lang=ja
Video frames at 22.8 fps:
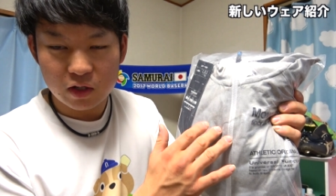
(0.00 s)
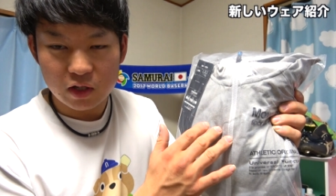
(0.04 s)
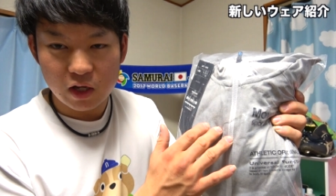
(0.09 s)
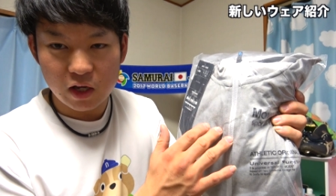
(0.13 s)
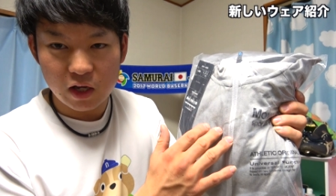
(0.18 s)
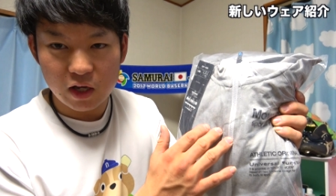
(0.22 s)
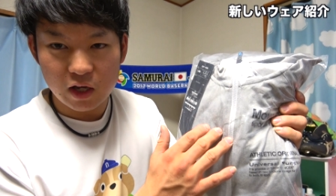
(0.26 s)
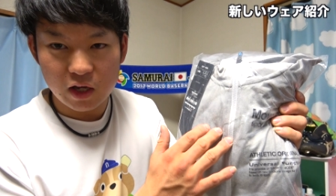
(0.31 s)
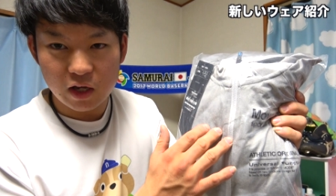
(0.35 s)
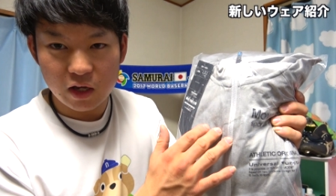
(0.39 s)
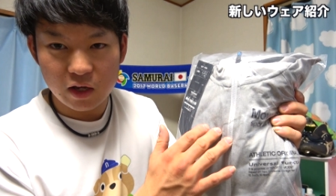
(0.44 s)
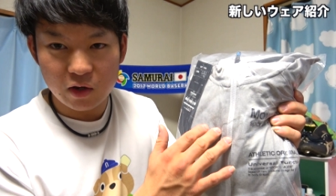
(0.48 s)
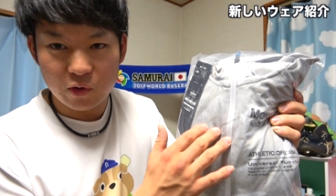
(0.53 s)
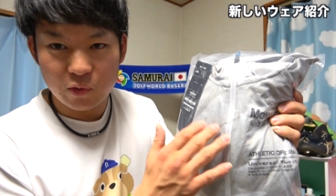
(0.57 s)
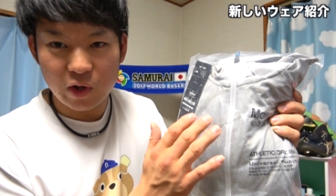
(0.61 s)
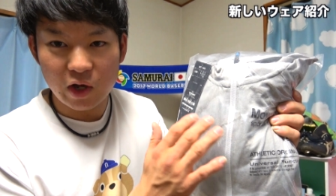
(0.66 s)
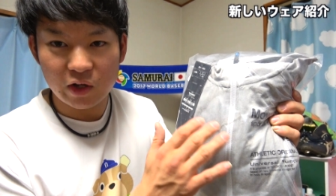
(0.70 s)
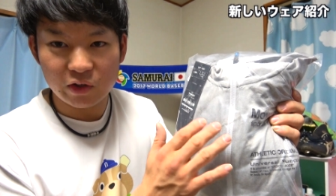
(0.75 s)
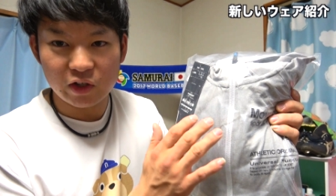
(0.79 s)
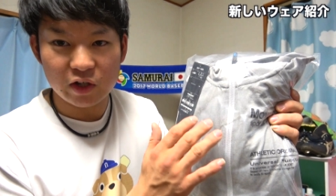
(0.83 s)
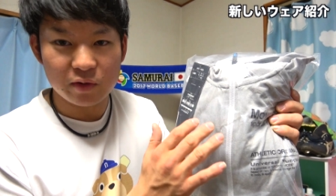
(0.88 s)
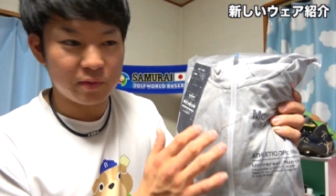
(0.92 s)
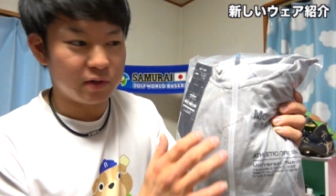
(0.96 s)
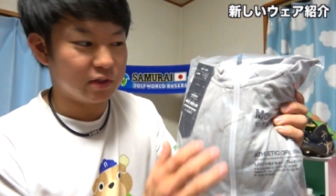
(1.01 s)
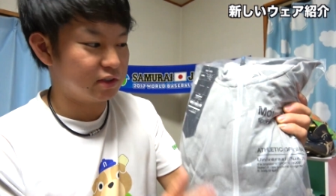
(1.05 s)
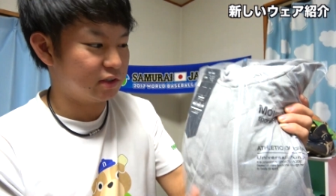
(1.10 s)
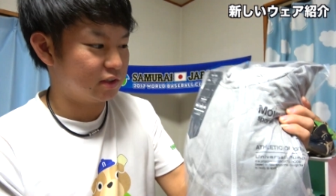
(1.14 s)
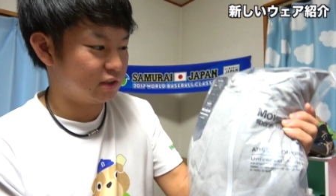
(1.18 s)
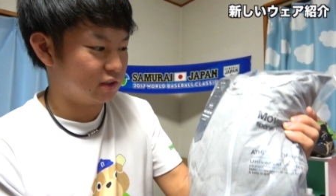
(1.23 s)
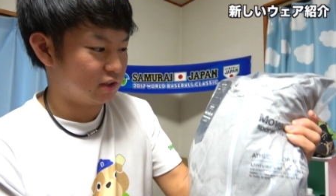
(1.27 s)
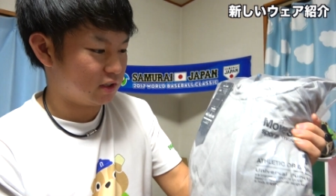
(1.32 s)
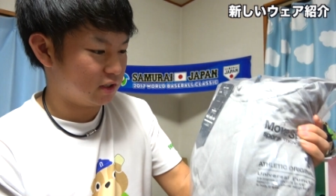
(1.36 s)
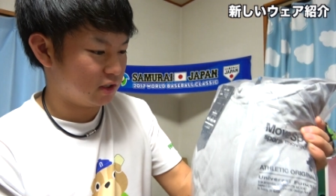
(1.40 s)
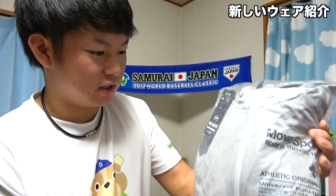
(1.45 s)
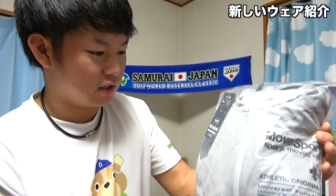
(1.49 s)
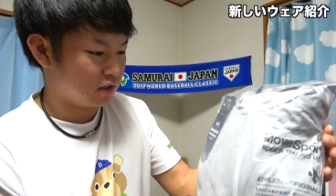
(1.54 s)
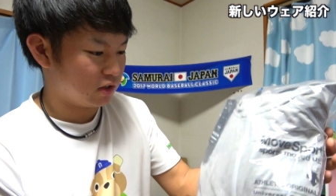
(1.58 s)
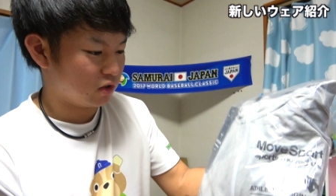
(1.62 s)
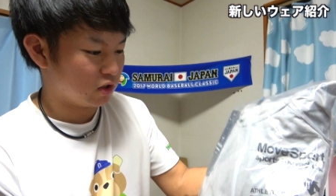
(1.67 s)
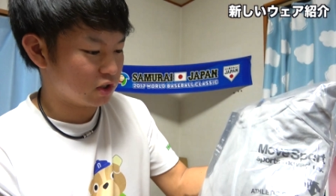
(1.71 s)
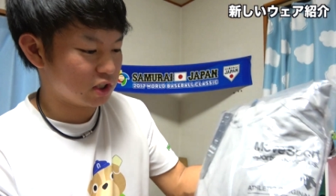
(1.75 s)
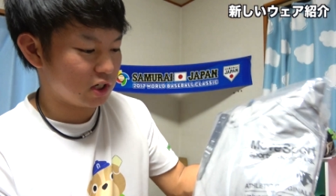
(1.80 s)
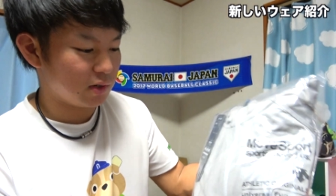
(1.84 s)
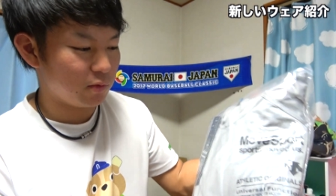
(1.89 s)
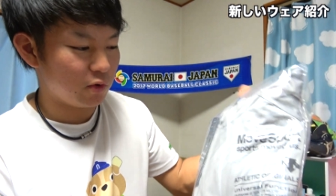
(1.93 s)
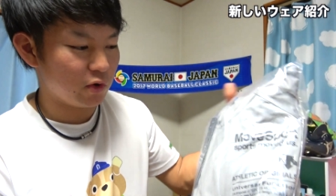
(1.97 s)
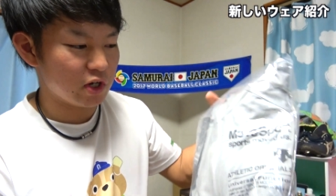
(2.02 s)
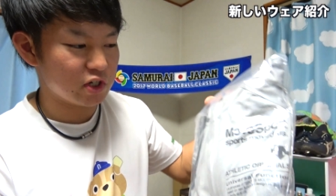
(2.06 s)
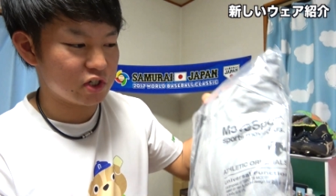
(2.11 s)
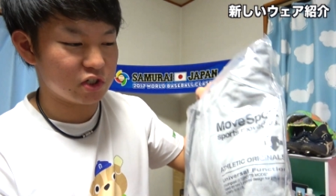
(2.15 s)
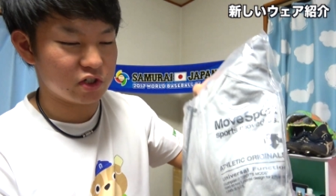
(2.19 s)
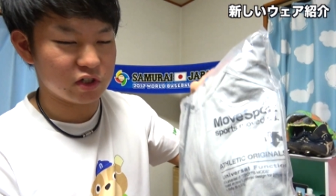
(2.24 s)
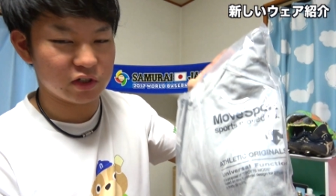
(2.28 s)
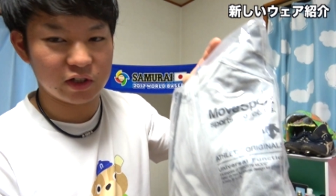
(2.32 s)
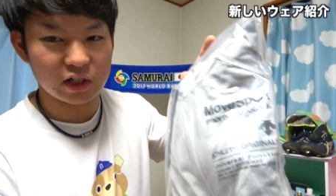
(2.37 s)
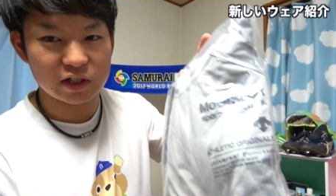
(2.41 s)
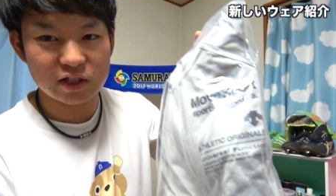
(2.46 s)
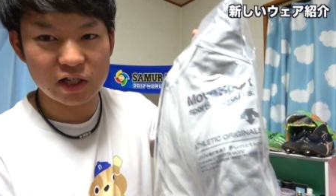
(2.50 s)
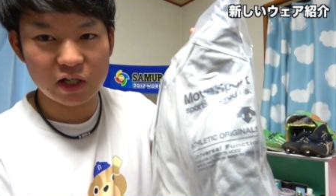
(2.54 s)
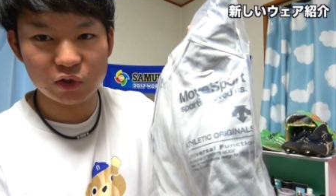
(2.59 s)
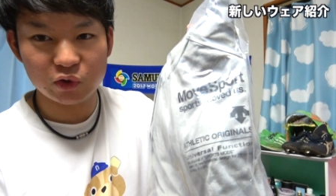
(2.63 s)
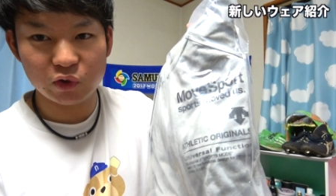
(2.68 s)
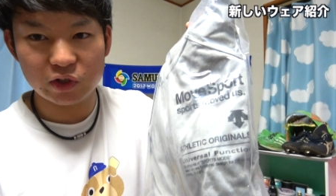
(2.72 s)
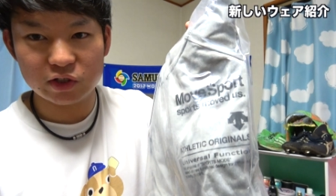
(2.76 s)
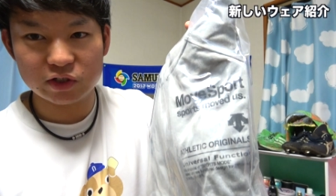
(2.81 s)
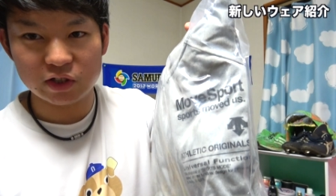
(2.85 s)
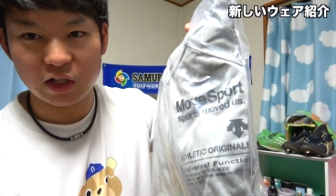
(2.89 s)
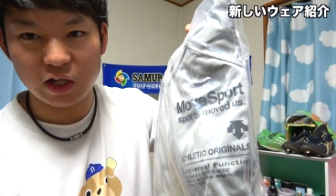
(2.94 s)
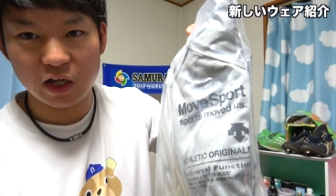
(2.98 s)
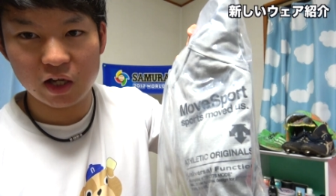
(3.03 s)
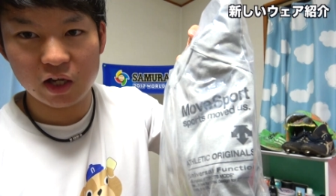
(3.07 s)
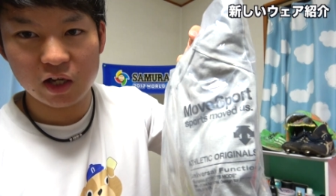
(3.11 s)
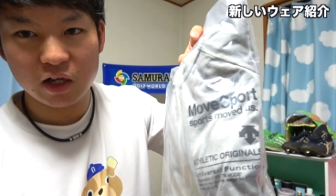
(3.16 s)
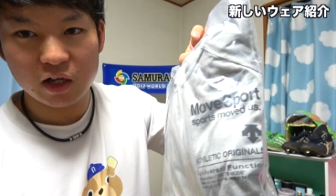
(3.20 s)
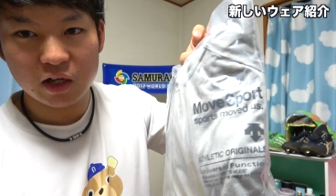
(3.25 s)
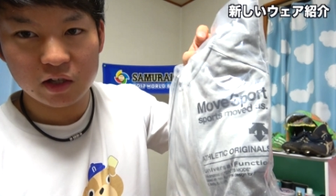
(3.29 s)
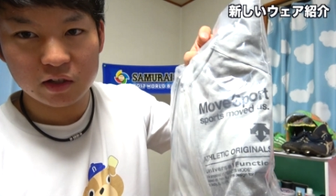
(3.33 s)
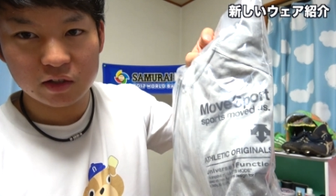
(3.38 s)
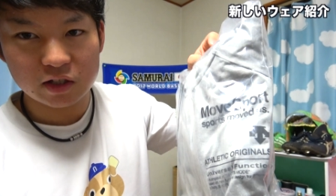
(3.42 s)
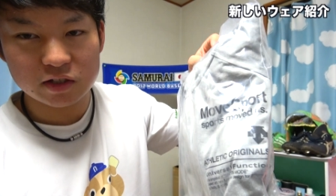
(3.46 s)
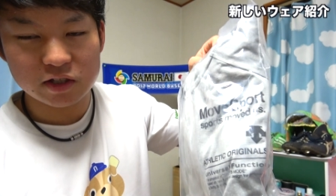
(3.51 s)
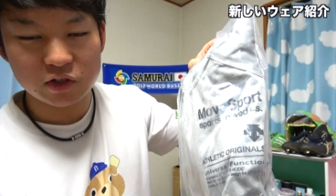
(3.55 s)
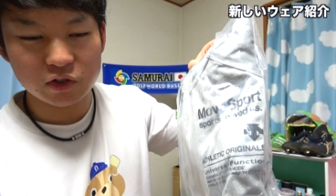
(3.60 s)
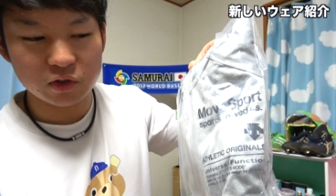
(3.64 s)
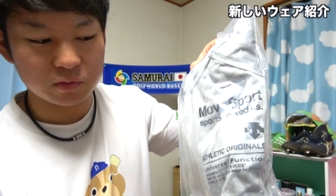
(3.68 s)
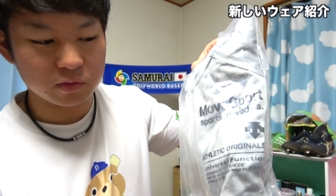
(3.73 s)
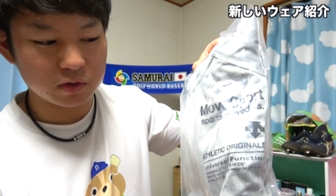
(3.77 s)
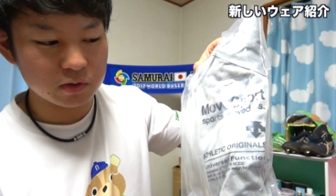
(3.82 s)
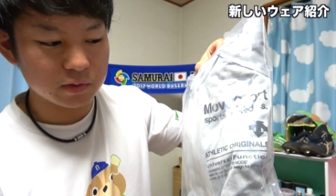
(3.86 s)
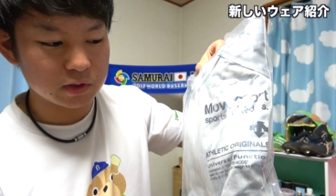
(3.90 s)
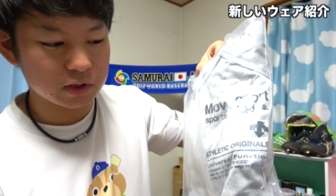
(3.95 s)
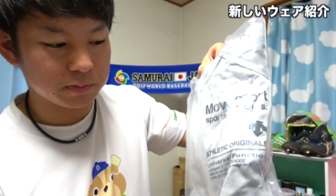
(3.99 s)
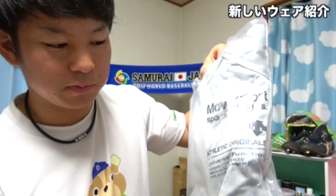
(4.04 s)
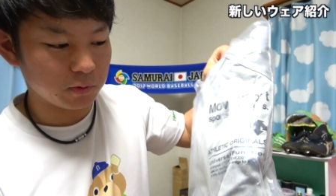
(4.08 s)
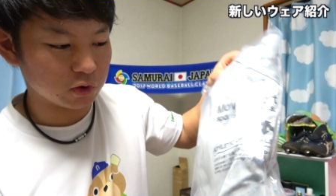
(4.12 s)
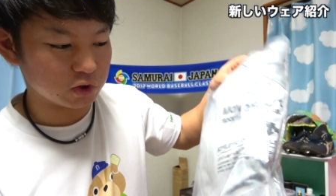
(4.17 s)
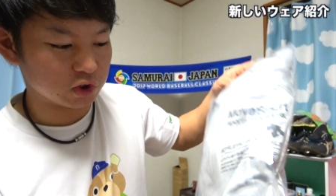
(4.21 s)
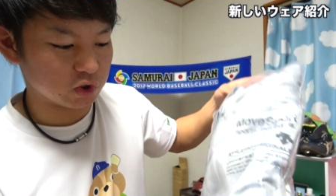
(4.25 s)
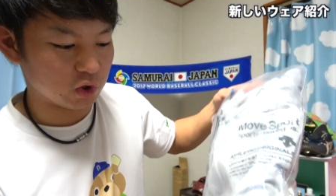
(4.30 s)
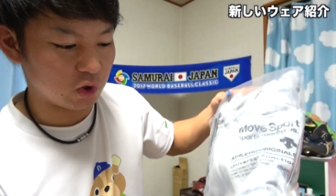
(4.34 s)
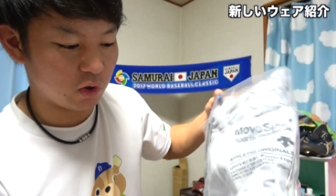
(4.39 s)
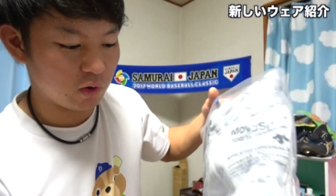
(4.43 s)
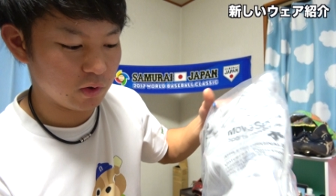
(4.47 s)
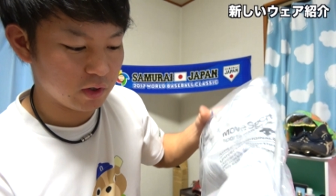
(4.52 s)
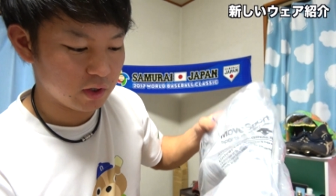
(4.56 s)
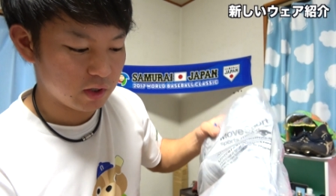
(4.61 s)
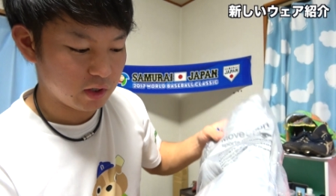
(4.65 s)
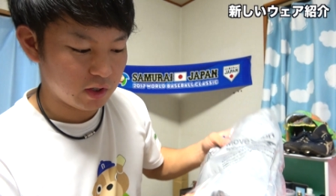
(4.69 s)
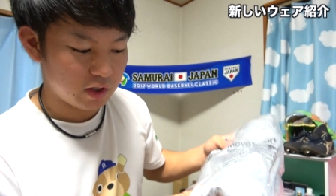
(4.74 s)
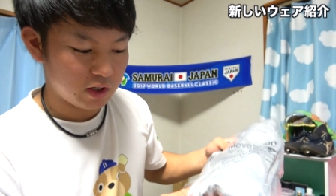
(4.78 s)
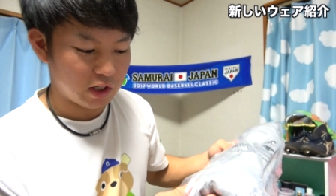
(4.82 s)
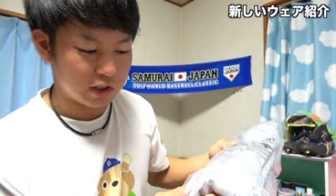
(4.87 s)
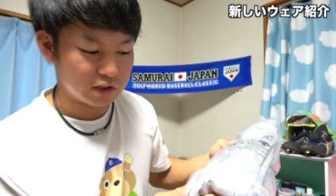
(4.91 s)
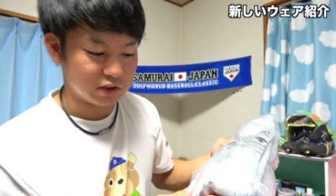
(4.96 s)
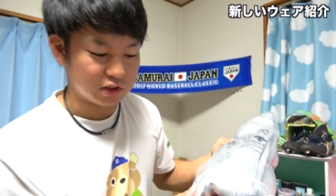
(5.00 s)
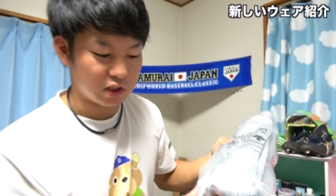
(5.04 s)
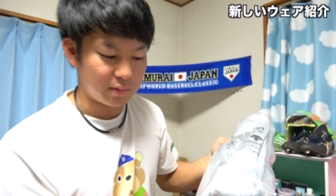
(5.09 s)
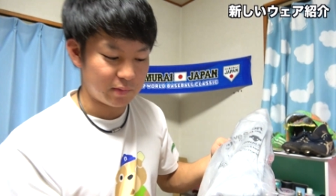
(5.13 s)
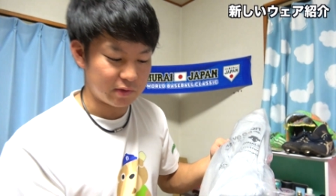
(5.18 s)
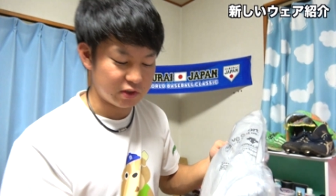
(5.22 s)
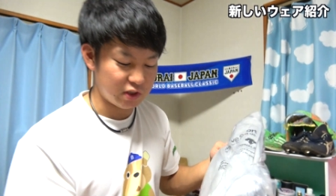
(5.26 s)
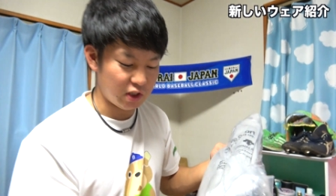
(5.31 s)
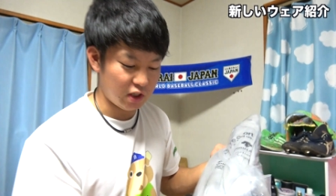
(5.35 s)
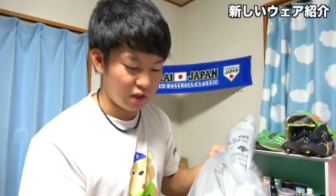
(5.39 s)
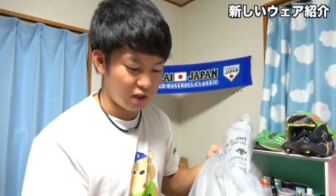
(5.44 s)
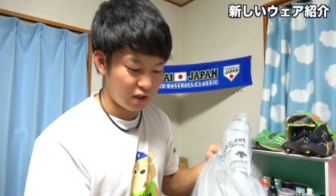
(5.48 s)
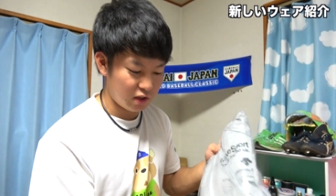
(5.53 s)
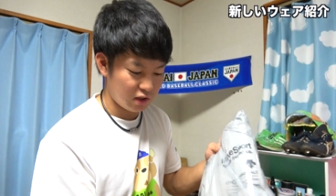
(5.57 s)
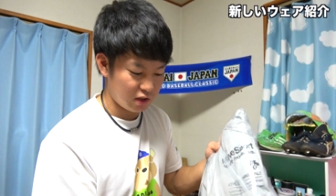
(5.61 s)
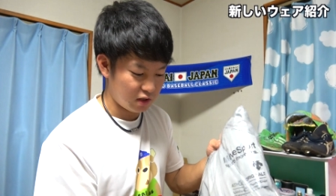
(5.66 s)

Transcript: えー、ウェアになりますこちらも同じくデサントですねデサントムーブスポーツのやつになりますね